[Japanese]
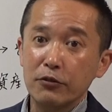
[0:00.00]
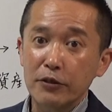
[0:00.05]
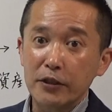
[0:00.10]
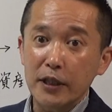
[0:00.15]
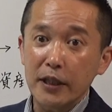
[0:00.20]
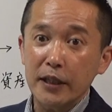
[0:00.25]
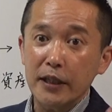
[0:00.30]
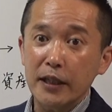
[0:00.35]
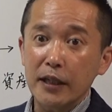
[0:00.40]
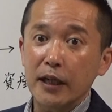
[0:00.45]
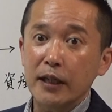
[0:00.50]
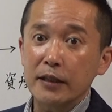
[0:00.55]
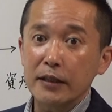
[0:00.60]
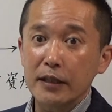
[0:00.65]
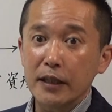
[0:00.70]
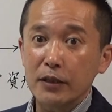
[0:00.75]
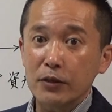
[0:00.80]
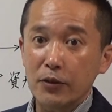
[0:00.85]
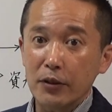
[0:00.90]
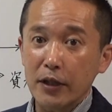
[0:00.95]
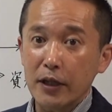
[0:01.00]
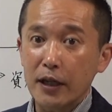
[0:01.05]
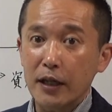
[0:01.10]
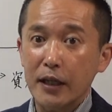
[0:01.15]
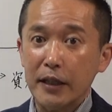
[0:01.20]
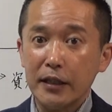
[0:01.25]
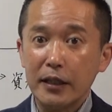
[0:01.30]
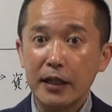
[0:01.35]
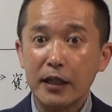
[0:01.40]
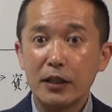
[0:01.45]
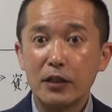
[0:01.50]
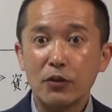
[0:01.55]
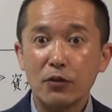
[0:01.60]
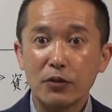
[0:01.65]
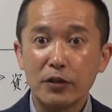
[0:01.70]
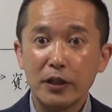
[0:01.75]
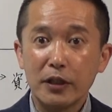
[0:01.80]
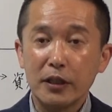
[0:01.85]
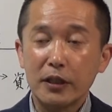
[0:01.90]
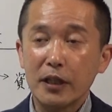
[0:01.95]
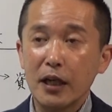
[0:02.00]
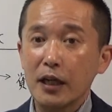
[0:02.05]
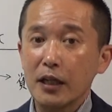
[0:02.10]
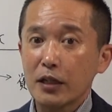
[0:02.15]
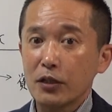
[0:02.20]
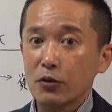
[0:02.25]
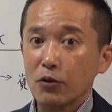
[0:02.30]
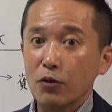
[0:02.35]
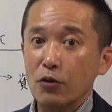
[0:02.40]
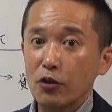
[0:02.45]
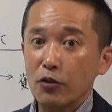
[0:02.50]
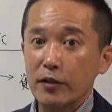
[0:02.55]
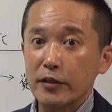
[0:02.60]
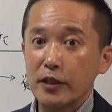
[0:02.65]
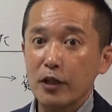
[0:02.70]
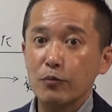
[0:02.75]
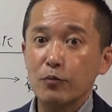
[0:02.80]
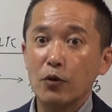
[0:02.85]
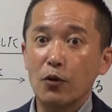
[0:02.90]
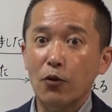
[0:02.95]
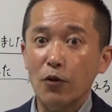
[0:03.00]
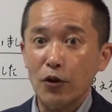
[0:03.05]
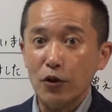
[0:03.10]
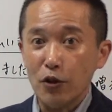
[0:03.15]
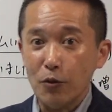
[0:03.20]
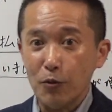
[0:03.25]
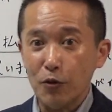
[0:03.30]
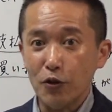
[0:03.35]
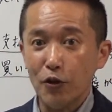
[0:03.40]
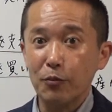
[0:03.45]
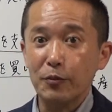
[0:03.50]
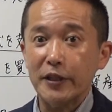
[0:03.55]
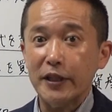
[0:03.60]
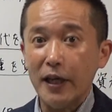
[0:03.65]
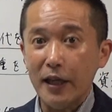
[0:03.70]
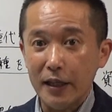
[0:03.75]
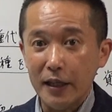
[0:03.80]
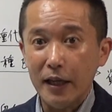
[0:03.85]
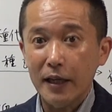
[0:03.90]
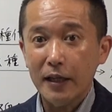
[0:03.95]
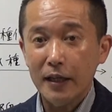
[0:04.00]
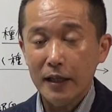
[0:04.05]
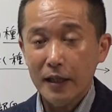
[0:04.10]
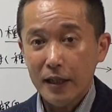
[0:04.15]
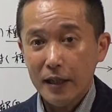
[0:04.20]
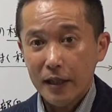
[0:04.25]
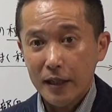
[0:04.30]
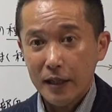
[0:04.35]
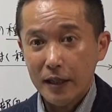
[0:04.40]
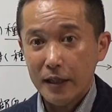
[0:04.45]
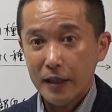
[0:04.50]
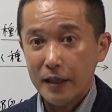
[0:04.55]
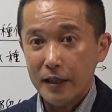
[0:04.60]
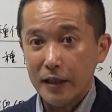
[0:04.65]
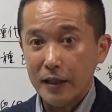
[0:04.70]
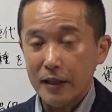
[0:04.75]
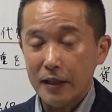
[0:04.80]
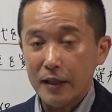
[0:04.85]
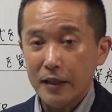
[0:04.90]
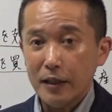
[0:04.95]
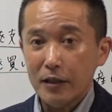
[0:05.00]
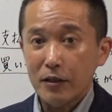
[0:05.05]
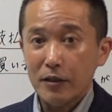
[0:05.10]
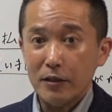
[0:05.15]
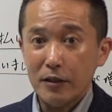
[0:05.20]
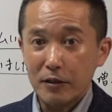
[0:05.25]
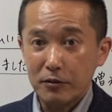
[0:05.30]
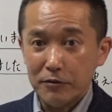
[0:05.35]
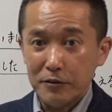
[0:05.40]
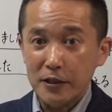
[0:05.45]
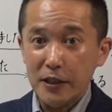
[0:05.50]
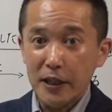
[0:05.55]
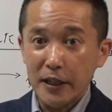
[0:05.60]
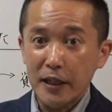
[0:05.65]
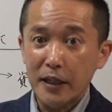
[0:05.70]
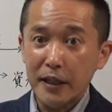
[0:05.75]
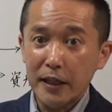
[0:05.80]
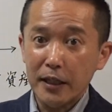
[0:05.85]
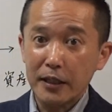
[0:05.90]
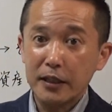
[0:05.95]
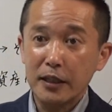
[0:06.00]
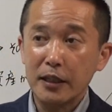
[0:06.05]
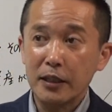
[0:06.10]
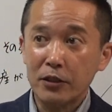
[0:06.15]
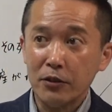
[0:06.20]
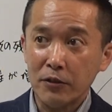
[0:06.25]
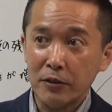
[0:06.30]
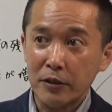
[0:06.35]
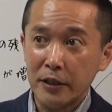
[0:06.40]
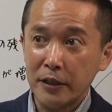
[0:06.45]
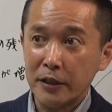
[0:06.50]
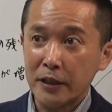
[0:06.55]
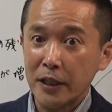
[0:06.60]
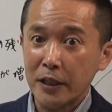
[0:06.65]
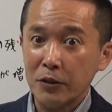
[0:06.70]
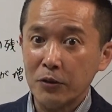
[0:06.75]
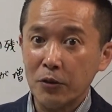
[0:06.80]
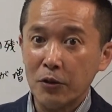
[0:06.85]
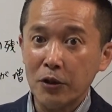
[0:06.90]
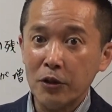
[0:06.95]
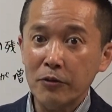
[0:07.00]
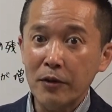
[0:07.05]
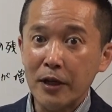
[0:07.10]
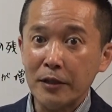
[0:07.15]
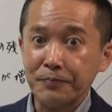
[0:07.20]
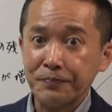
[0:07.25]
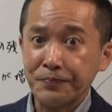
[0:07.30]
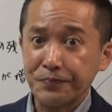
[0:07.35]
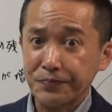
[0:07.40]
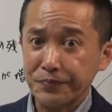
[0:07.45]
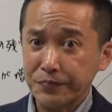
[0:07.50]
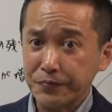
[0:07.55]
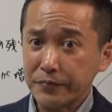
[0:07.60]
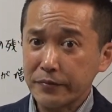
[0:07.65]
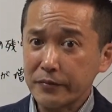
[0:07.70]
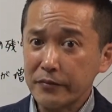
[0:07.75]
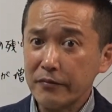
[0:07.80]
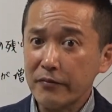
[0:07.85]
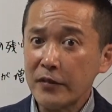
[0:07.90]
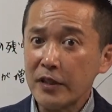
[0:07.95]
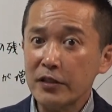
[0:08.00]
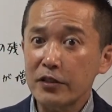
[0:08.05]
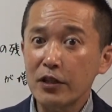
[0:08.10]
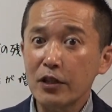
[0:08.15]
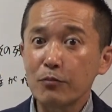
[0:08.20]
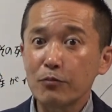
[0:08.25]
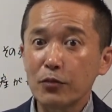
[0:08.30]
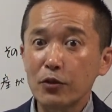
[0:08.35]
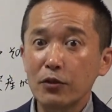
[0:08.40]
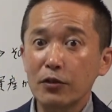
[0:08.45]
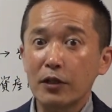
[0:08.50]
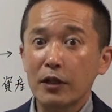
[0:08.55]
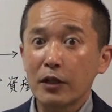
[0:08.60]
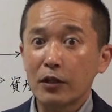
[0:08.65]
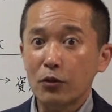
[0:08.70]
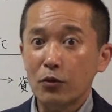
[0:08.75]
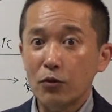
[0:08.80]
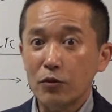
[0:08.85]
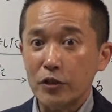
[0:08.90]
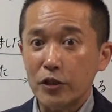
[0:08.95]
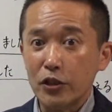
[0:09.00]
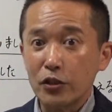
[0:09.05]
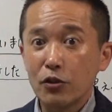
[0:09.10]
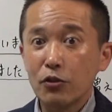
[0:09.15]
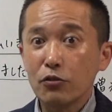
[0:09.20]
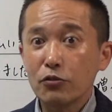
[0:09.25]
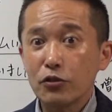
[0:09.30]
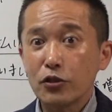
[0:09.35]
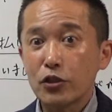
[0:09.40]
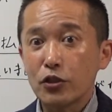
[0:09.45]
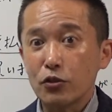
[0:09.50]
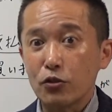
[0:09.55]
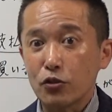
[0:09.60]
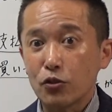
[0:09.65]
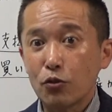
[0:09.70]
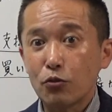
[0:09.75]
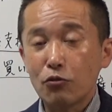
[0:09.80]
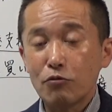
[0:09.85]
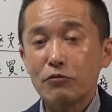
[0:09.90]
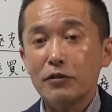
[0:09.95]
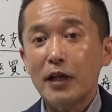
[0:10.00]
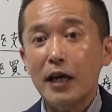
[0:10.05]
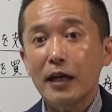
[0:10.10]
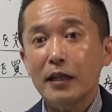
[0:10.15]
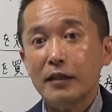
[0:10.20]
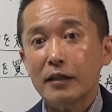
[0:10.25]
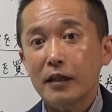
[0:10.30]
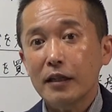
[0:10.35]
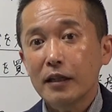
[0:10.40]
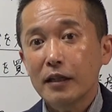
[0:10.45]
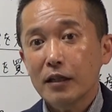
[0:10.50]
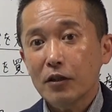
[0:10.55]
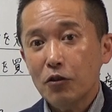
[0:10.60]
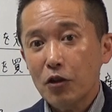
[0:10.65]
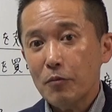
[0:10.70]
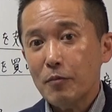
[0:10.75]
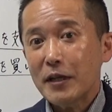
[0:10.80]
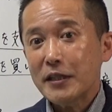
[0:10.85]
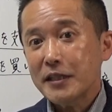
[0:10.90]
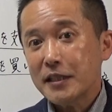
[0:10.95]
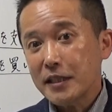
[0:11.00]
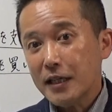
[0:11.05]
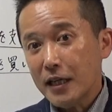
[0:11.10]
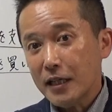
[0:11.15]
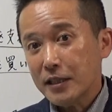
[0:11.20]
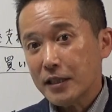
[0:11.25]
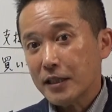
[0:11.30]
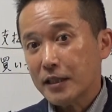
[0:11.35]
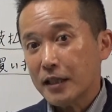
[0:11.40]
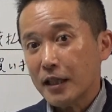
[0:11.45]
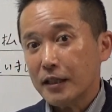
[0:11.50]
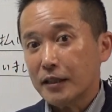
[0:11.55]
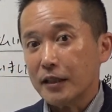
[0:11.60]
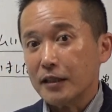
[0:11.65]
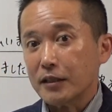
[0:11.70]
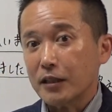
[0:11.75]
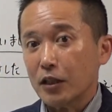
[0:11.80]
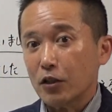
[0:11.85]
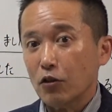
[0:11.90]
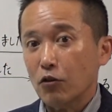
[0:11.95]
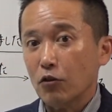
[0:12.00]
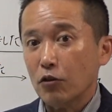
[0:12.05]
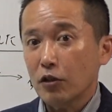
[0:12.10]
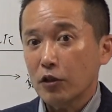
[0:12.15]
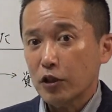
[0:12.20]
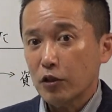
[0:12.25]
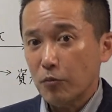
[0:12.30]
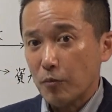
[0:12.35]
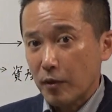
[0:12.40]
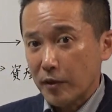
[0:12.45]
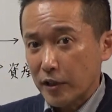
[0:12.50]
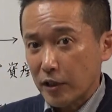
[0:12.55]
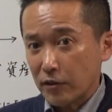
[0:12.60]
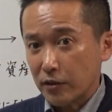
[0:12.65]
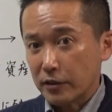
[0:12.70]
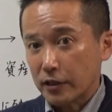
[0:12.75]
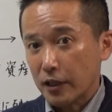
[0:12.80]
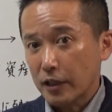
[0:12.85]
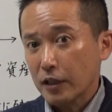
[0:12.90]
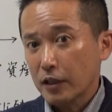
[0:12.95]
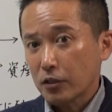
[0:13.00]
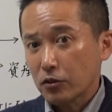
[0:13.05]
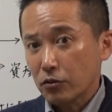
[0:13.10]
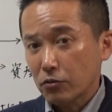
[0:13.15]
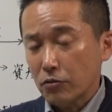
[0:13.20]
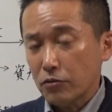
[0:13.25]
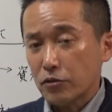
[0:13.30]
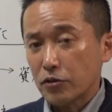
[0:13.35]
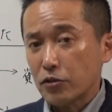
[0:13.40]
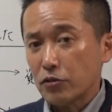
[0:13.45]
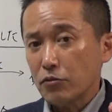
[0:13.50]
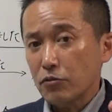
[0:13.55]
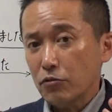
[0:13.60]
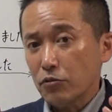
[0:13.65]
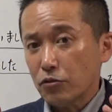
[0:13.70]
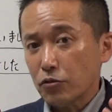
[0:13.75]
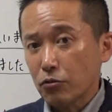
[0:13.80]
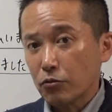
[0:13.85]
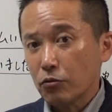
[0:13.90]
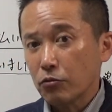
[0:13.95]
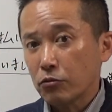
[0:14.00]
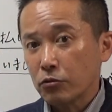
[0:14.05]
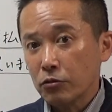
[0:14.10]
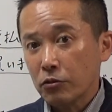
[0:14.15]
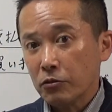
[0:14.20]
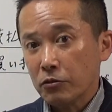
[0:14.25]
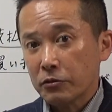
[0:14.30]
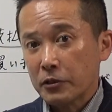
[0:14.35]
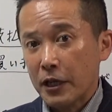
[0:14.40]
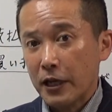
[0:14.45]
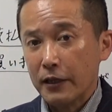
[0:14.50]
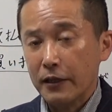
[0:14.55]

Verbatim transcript: 売上があってそれから経費を引いた残りは全部俺のものみたいな、えー、売上から経費を引いた残りは全部の事業主の所得だってこれ間違いじゃないんですけどでも待ってくださいその事業所得の